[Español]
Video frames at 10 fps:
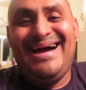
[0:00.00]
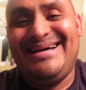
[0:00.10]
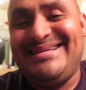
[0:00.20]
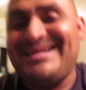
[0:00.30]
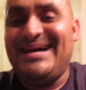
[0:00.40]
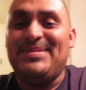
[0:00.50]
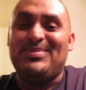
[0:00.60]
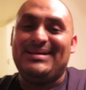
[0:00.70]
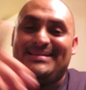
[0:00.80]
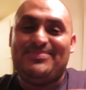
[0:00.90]
Así que
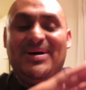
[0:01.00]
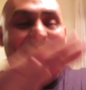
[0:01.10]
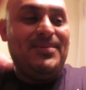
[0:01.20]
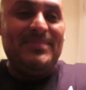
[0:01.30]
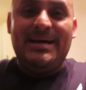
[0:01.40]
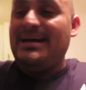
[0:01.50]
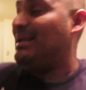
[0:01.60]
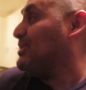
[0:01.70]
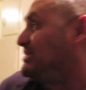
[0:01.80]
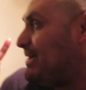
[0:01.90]
pues bueno, eh, los